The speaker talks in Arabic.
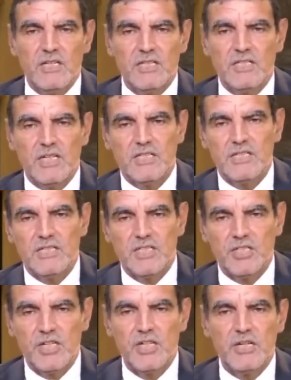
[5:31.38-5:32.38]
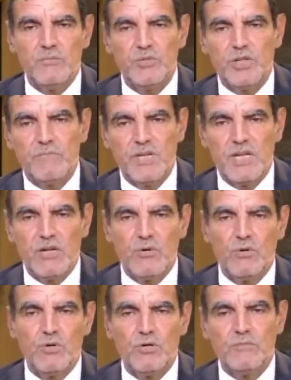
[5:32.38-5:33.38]
يعني أن يتجنبوا جميع
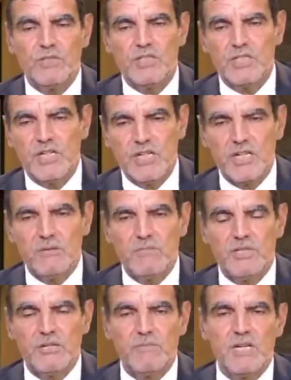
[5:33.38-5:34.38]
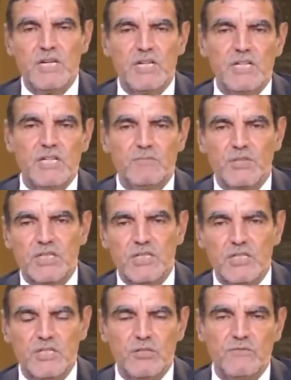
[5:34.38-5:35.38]
اللحوم وجميع جميع
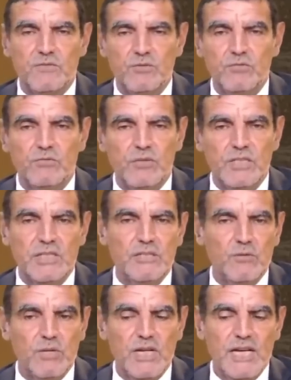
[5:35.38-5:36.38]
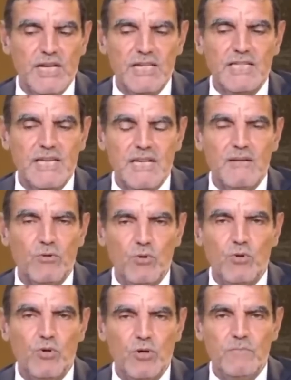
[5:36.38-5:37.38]
البراصيس الفود يعني وهذه
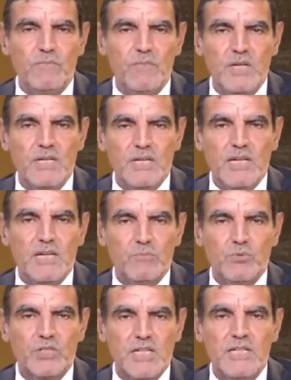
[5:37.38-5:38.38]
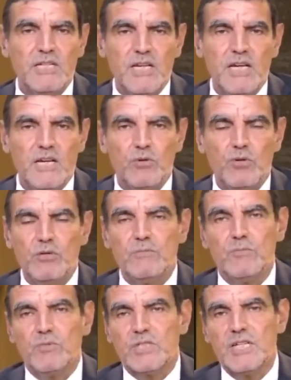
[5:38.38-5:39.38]
اللحوم المصنعة اللحوم
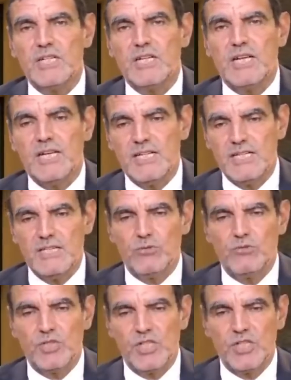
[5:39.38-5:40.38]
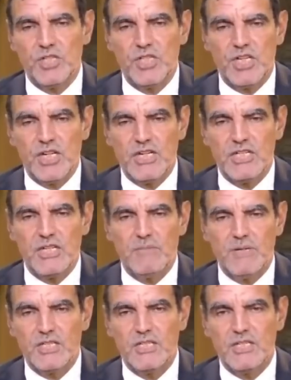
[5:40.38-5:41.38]
المصنعة هي تشجع هذه
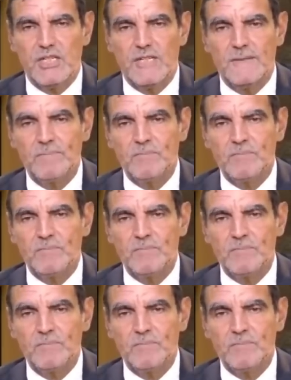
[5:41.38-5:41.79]
البكتيريا